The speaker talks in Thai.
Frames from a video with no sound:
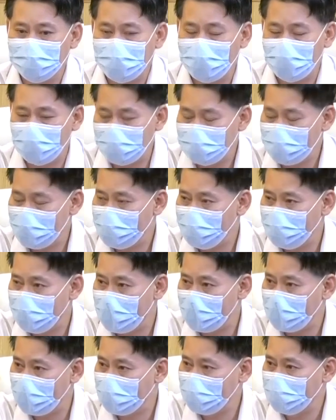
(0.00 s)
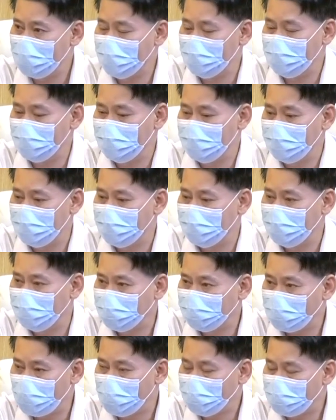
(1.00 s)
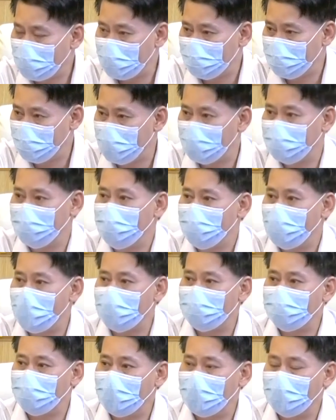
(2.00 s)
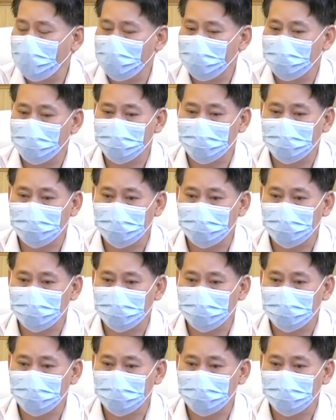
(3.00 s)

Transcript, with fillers: ตลอดระยะเวลาสองสามเดือนที่ผ่านมาเนี่ย